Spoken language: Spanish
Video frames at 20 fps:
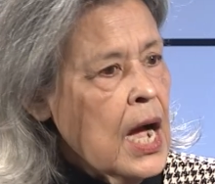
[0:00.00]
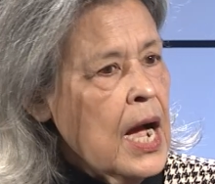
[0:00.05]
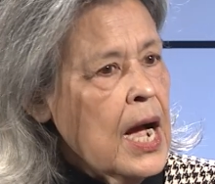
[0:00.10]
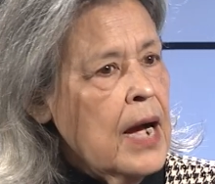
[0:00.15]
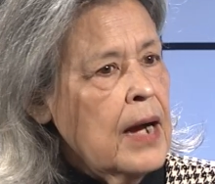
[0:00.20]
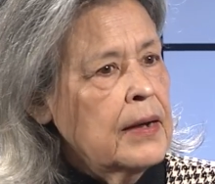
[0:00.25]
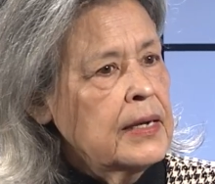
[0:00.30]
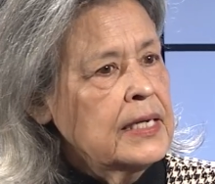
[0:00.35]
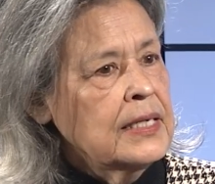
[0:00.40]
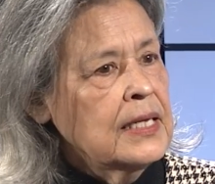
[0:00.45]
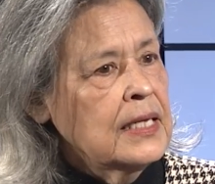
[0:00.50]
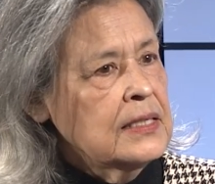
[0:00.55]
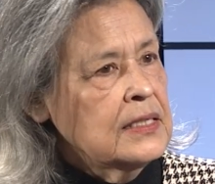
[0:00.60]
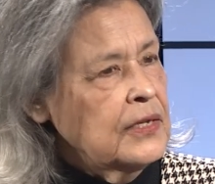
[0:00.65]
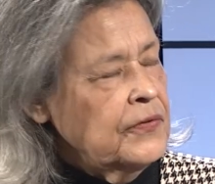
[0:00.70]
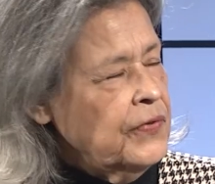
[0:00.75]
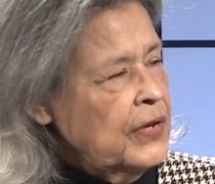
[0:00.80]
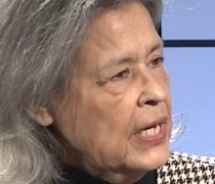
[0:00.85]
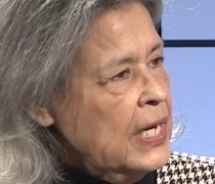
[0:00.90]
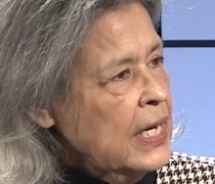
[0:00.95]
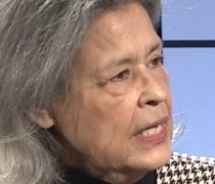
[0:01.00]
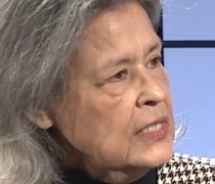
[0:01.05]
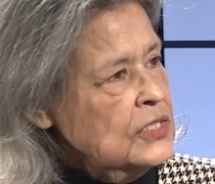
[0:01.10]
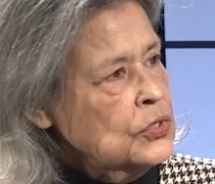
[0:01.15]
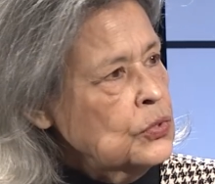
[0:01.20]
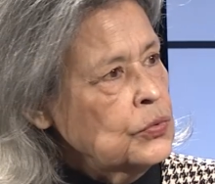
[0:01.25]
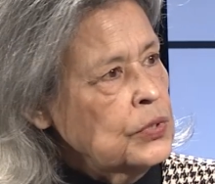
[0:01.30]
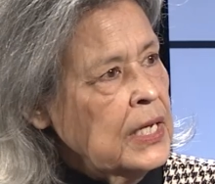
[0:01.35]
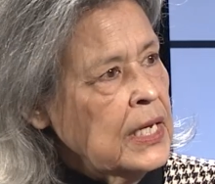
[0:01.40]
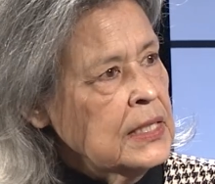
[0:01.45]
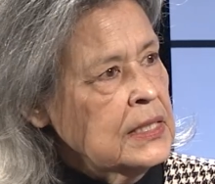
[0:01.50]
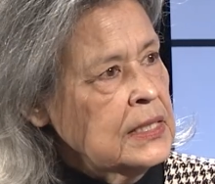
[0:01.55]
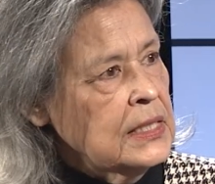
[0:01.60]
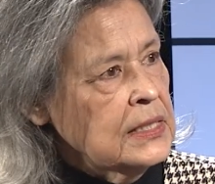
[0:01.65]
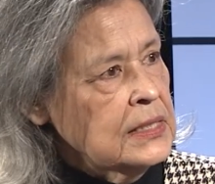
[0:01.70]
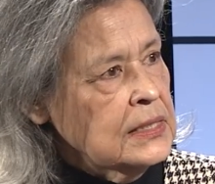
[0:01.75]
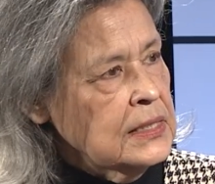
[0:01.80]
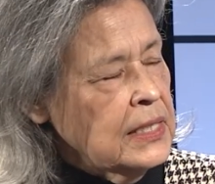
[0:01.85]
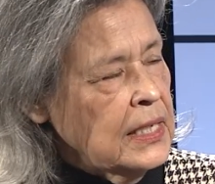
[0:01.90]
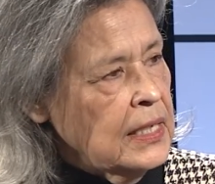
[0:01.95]
ah, identifican
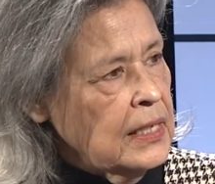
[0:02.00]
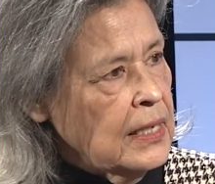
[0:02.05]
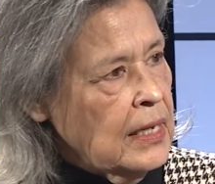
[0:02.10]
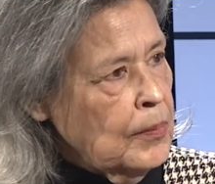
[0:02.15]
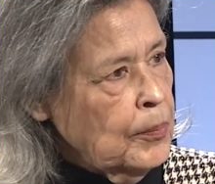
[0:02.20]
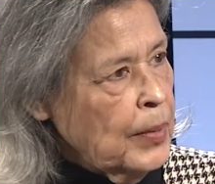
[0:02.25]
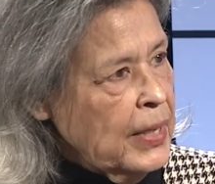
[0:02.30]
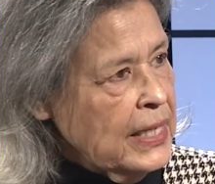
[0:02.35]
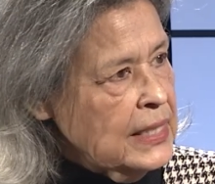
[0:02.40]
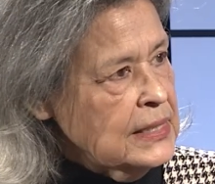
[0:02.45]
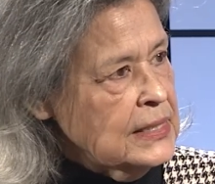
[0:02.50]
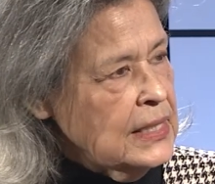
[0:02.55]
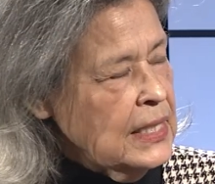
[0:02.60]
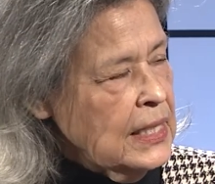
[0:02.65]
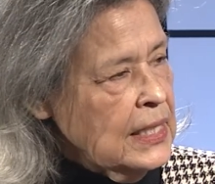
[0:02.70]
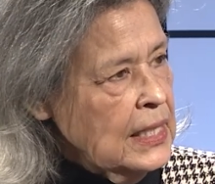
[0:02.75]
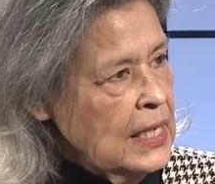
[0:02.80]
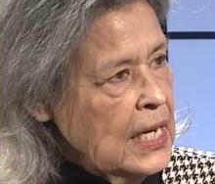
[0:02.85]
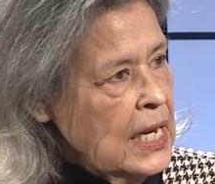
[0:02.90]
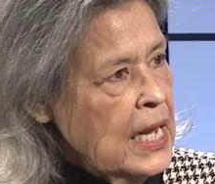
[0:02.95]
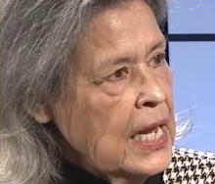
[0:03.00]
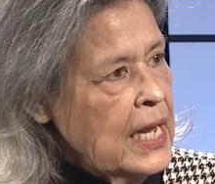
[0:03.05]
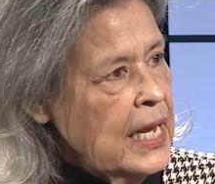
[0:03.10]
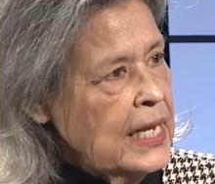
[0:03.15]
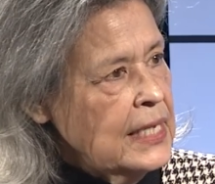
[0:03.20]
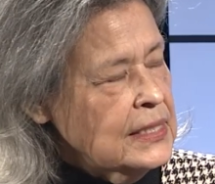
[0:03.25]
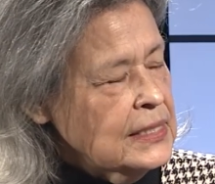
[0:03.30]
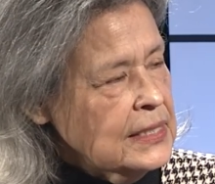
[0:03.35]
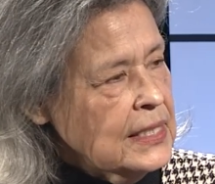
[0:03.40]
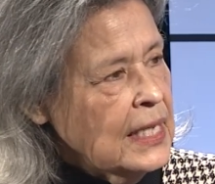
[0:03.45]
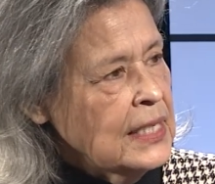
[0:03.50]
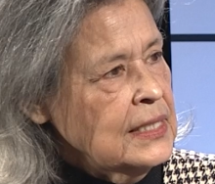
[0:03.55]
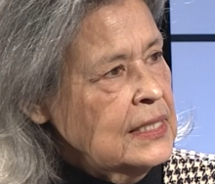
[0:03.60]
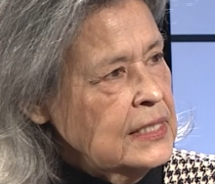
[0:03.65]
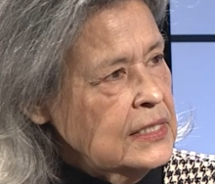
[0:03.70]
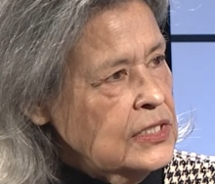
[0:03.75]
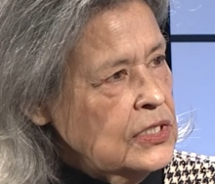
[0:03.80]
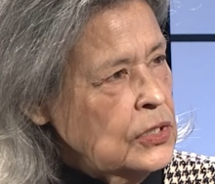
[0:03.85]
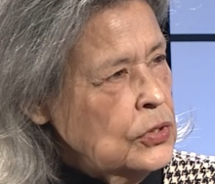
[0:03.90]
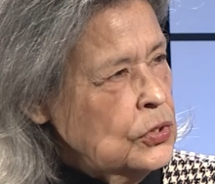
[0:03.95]
estudiantes que al parecer están
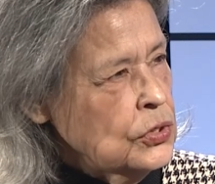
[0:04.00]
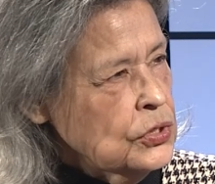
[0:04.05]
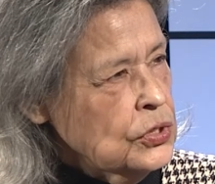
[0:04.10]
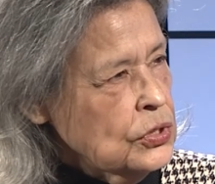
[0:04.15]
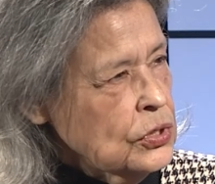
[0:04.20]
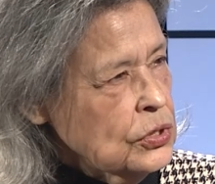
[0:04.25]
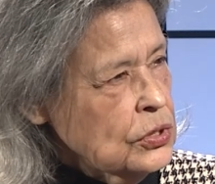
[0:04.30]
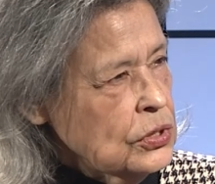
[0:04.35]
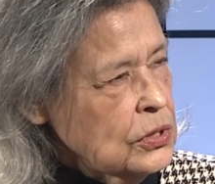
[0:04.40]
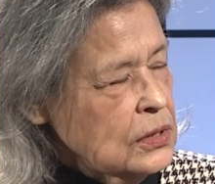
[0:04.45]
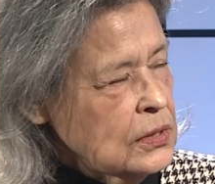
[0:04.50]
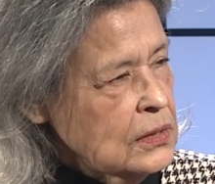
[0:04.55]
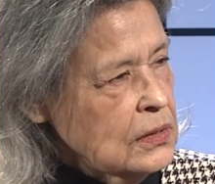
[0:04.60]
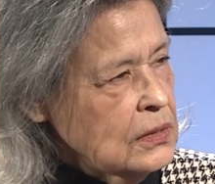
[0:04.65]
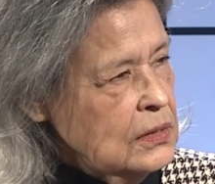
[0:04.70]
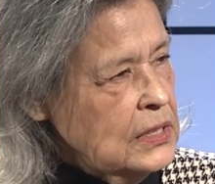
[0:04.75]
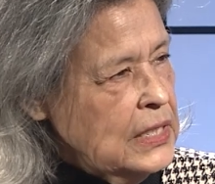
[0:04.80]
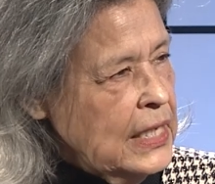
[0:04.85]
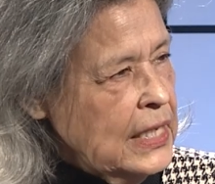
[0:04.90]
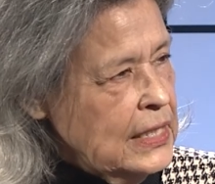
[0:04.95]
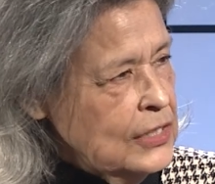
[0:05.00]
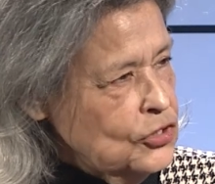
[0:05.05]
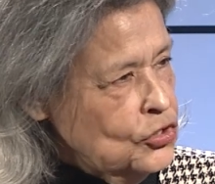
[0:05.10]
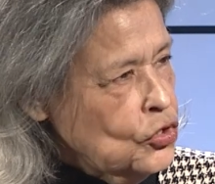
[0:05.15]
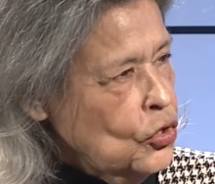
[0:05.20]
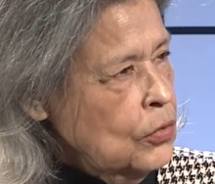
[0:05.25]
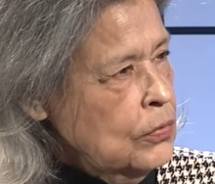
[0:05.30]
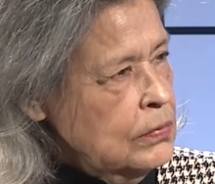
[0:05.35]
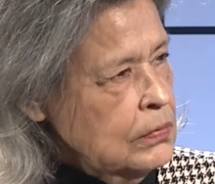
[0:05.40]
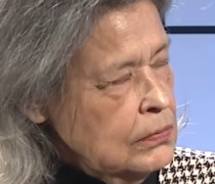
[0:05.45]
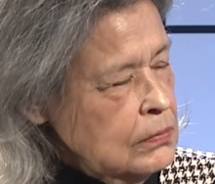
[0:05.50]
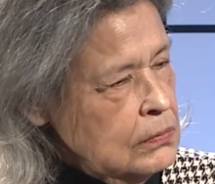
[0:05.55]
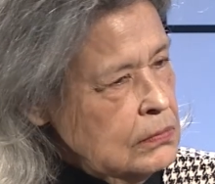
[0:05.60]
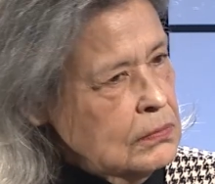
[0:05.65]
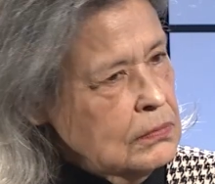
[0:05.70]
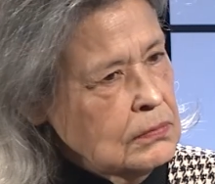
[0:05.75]
deseosos de son